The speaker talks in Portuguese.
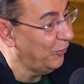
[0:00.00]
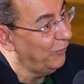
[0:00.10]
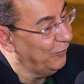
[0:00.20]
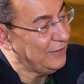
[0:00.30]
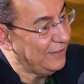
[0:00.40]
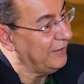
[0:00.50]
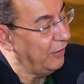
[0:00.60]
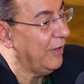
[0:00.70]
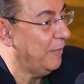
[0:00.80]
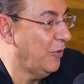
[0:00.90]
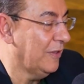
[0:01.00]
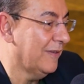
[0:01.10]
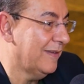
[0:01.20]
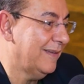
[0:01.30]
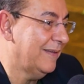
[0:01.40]
ou você saiu eu, na boa? Eu
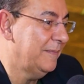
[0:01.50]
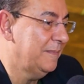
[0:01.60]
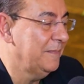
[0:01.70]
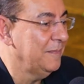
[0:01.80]
saí de boa,